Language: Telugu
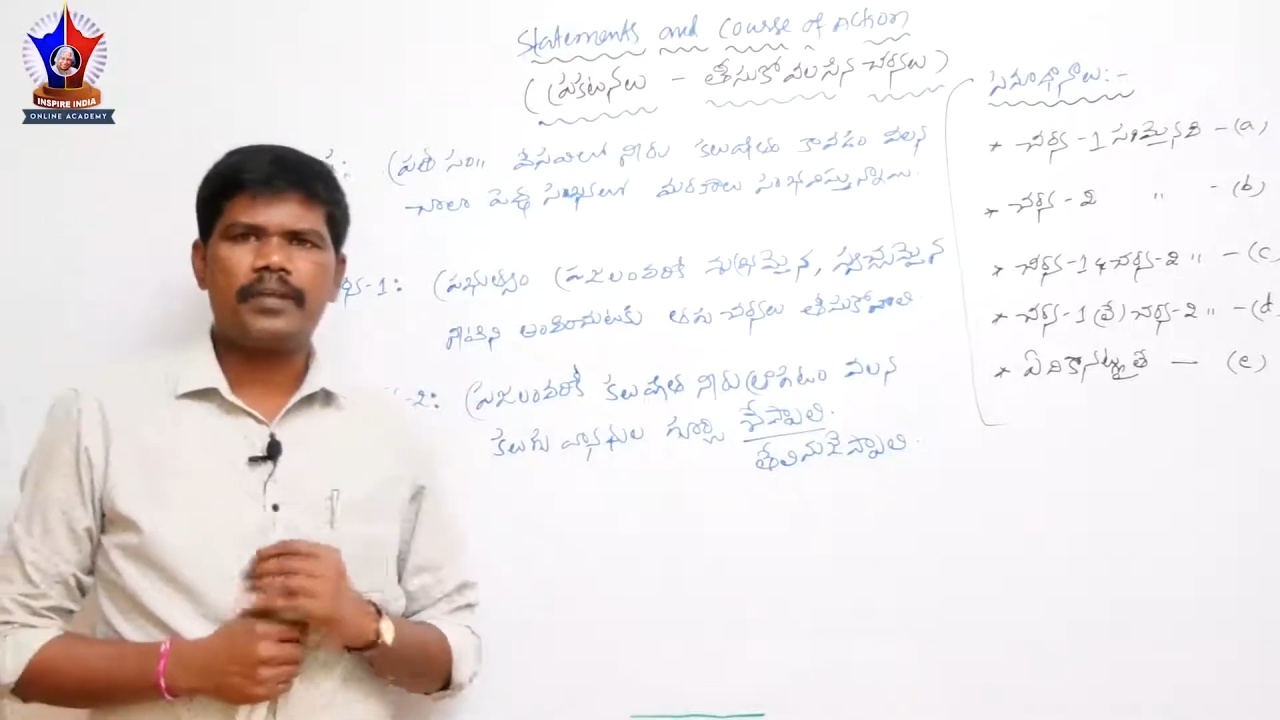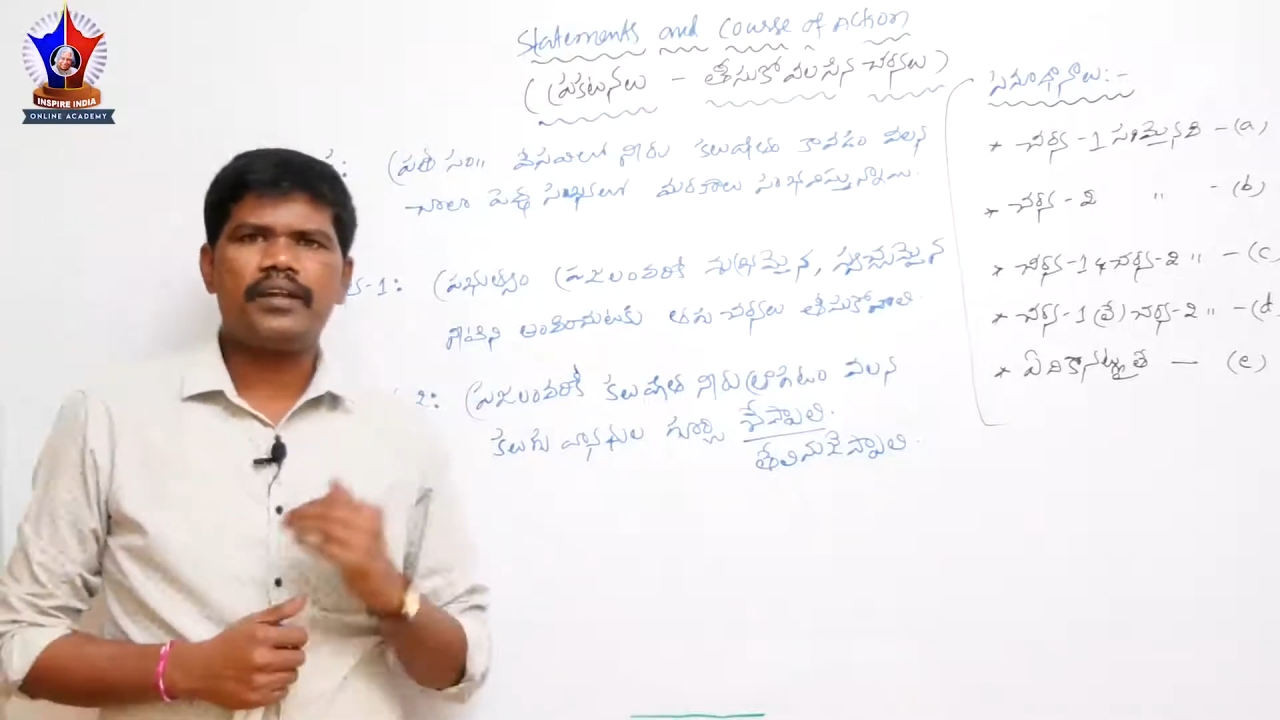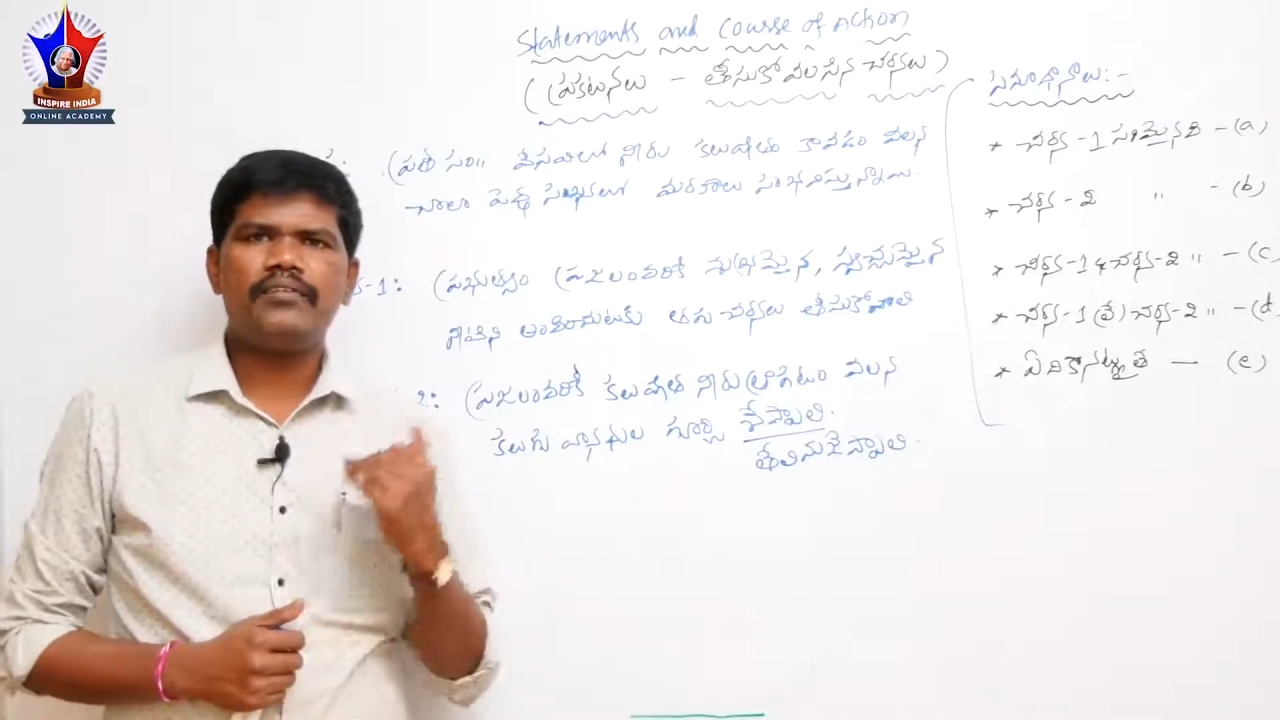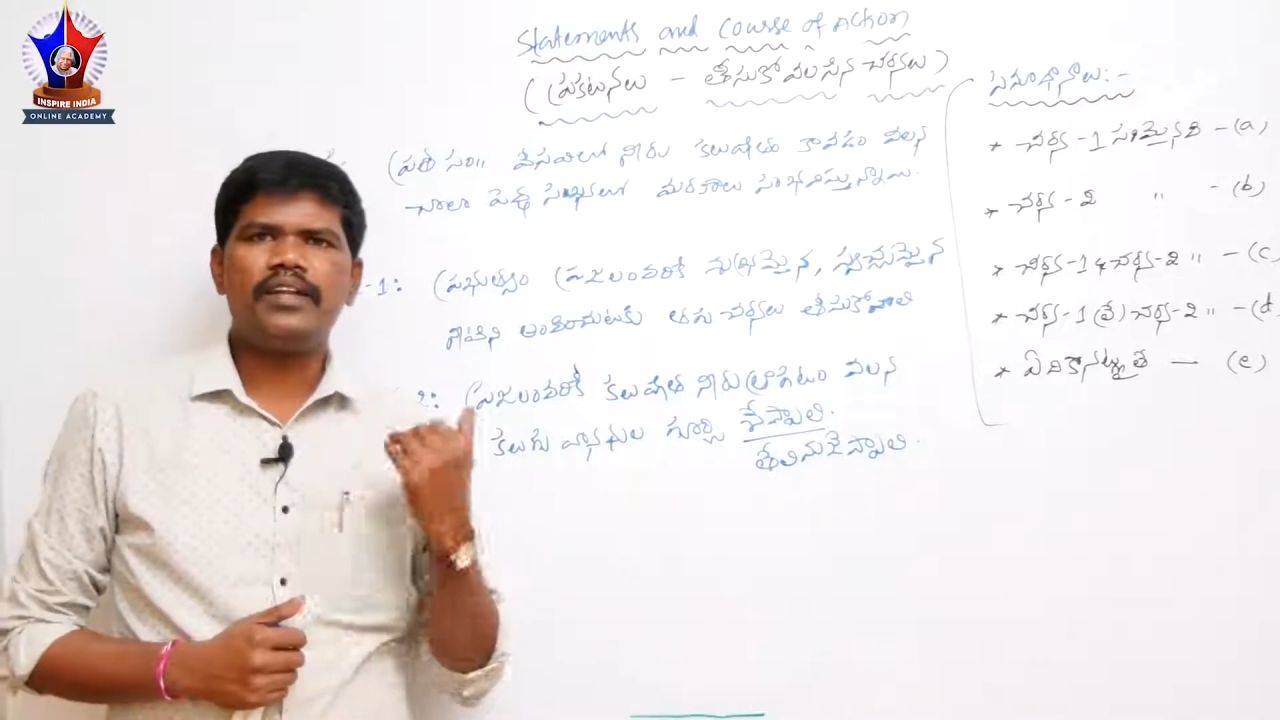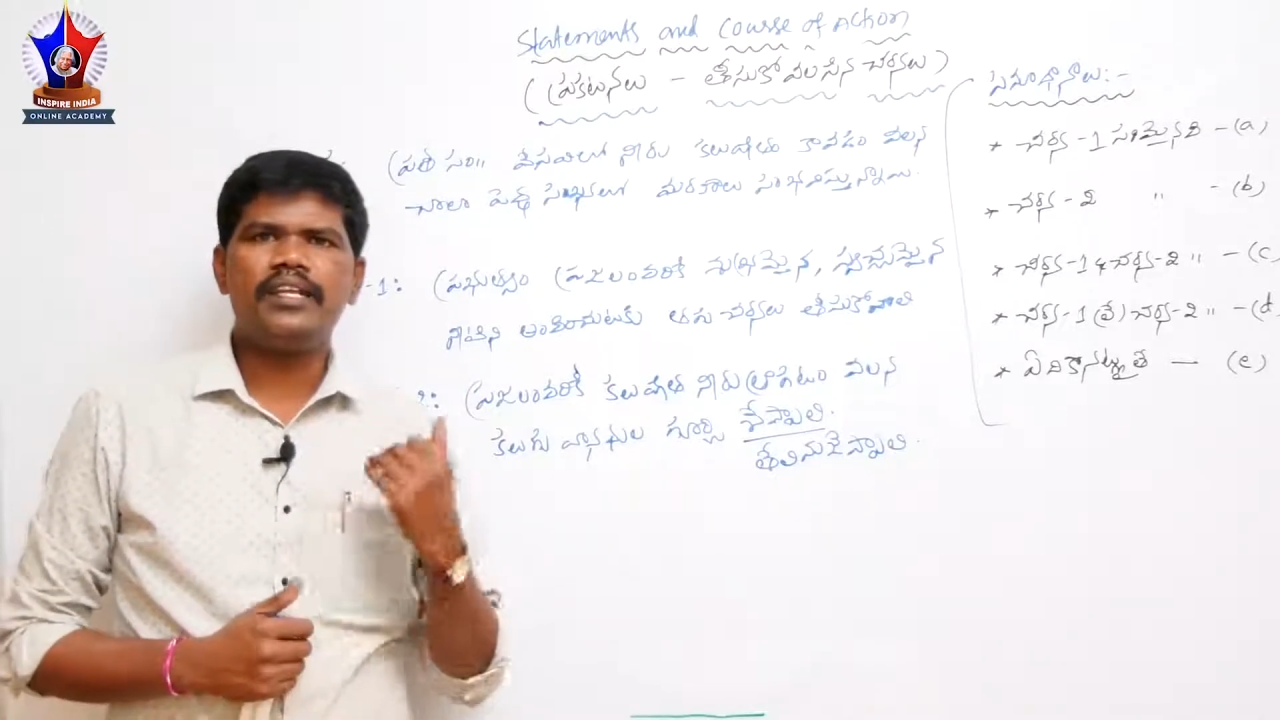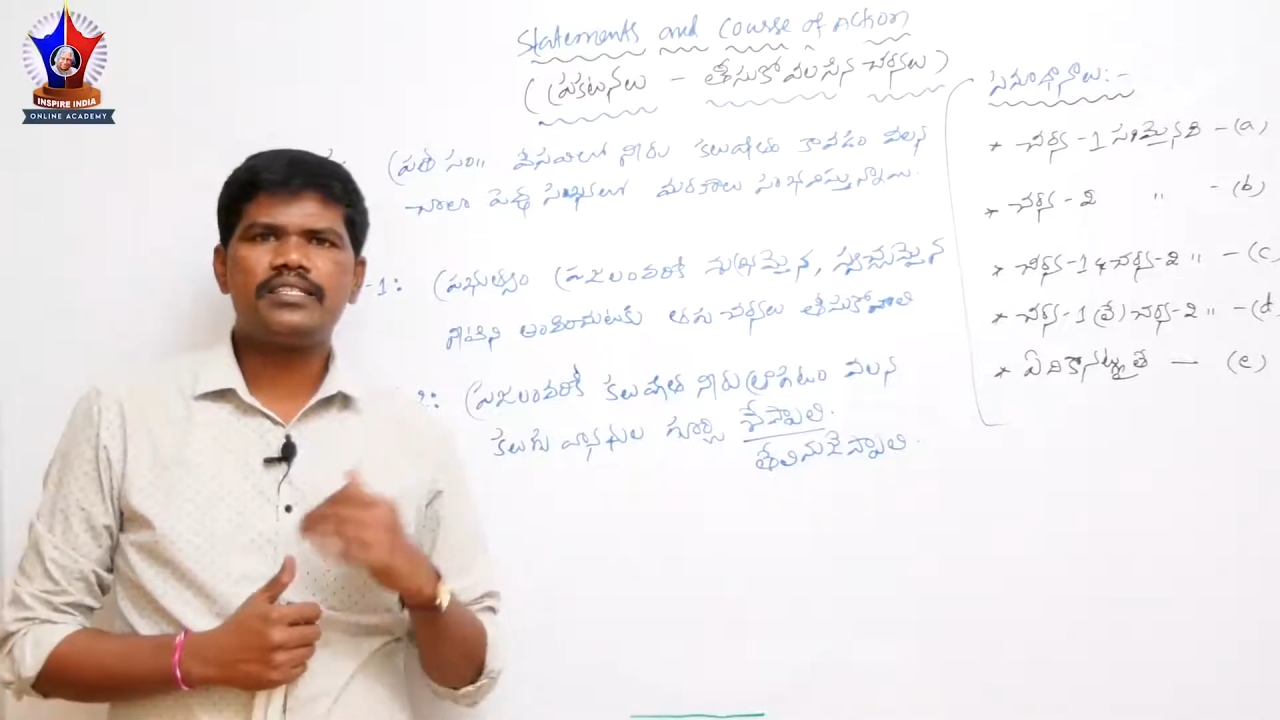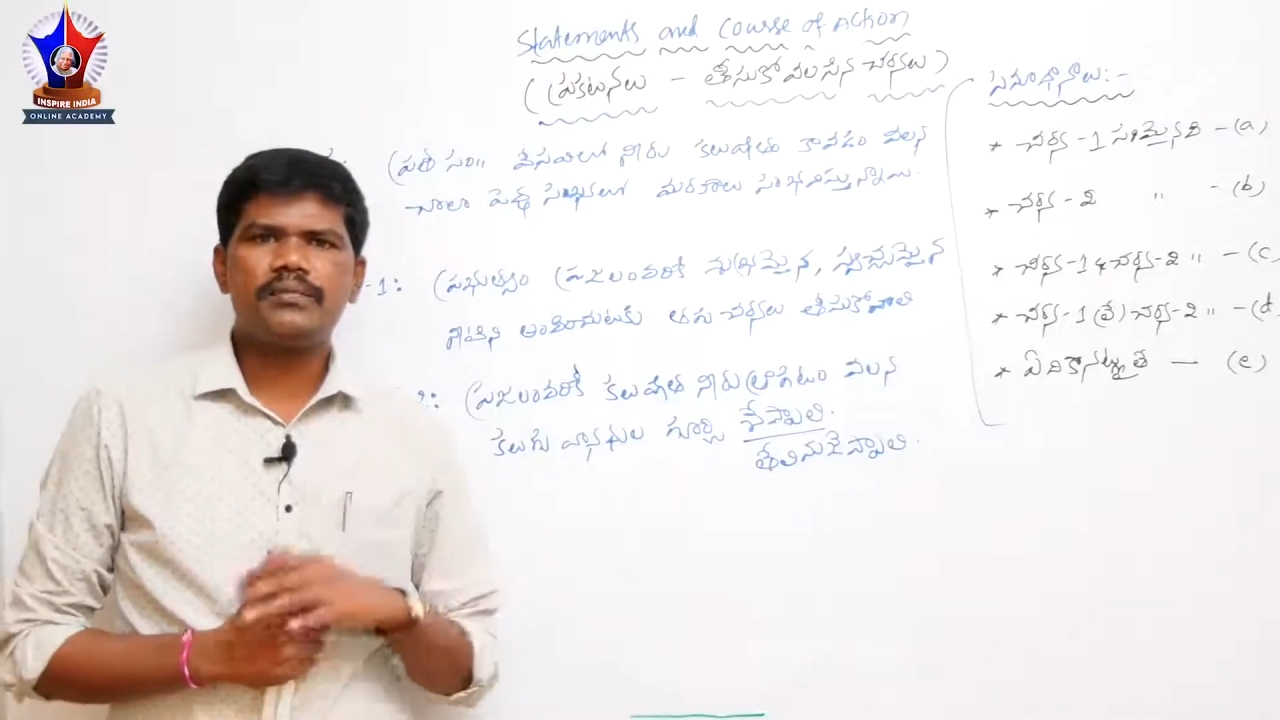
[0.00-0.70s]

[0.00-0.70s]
అంటే వీటికి